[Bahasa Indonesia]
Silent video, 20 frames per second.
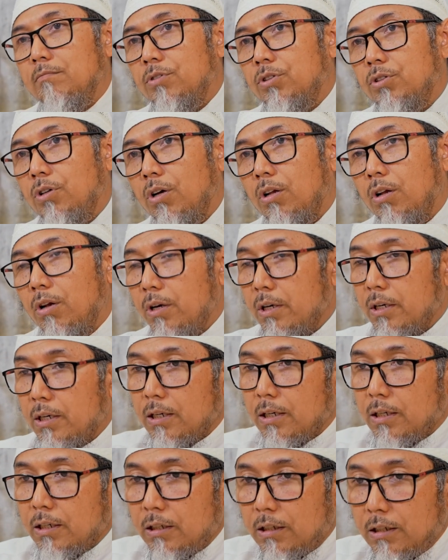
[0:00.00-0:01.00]
Masya Allah.
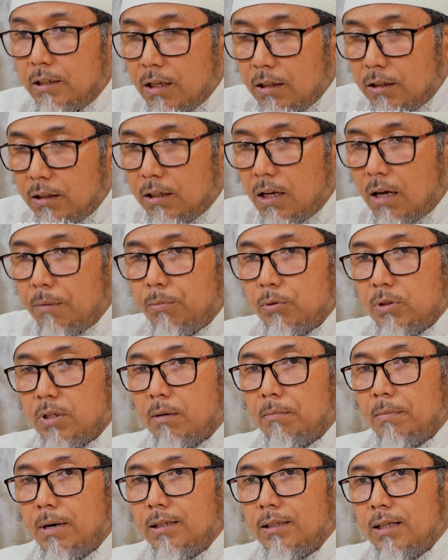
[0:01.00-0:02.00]
Dia tidak
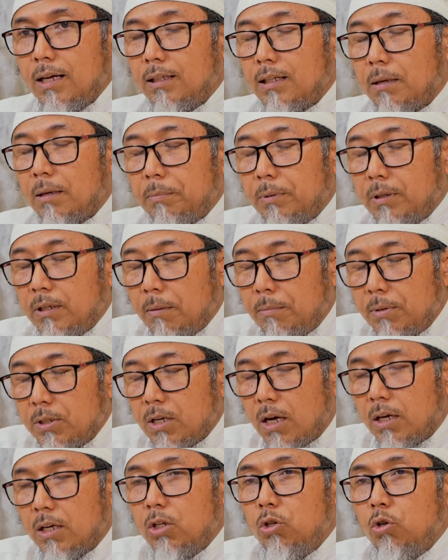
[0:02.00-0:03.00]
punya mata, tapi dia
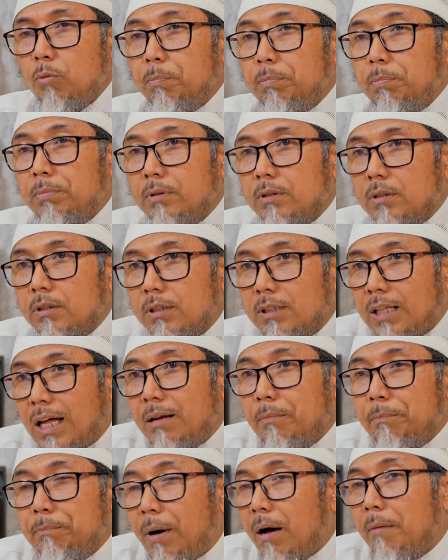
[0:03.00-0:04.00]
bisa hidup
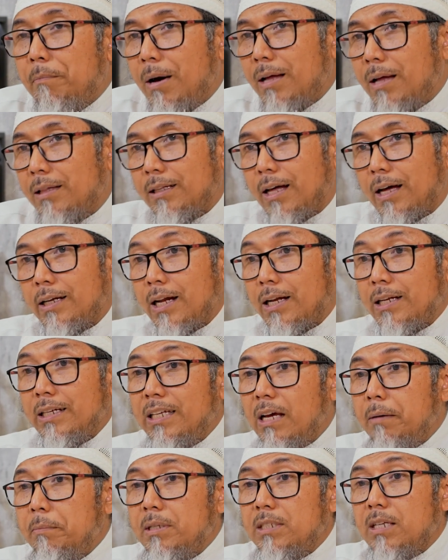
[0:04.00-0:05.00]
tanpa mata. Dan
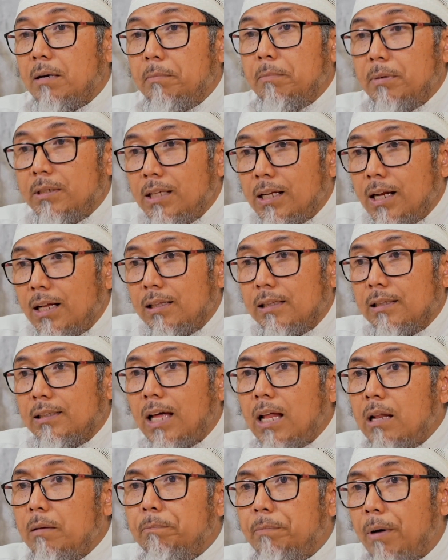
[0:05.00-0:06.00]
dia bisa berjalan
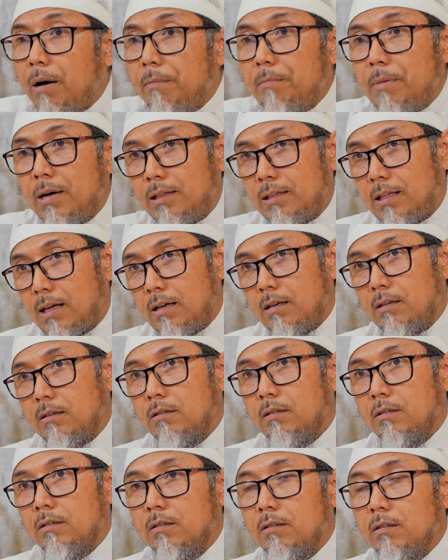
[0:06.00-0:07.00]
tanpa mata.
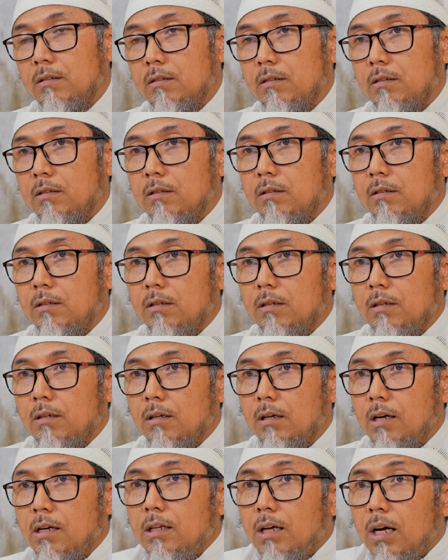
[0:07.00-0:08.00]

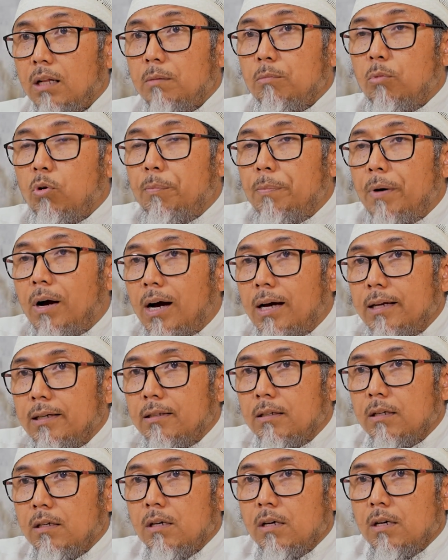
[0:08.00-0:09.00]
Ini kan merupakan
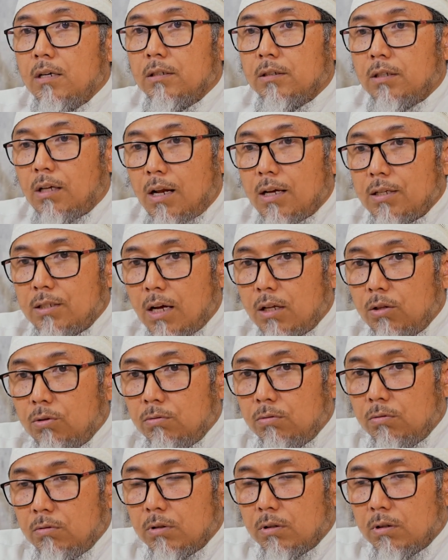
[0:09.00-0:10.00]
salah
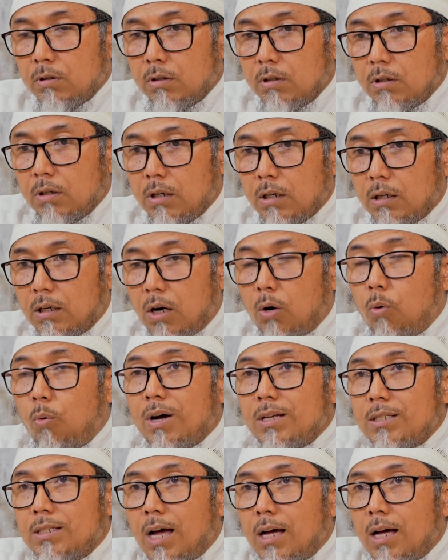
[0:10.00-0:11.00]
satu
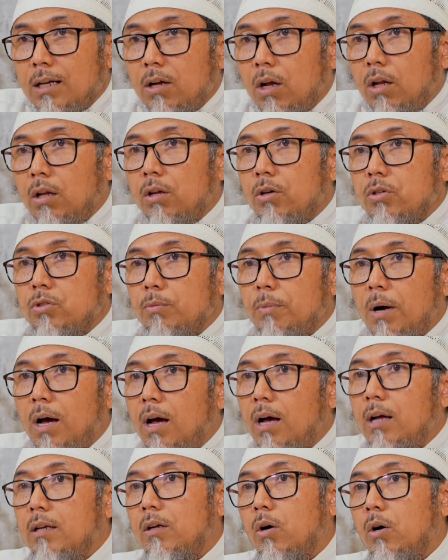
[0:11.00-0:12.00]
kekuasaan Allah
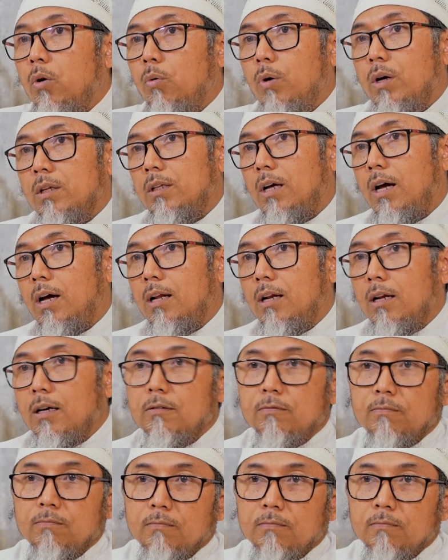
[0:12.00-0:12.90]
subhanahu wa ta'ala.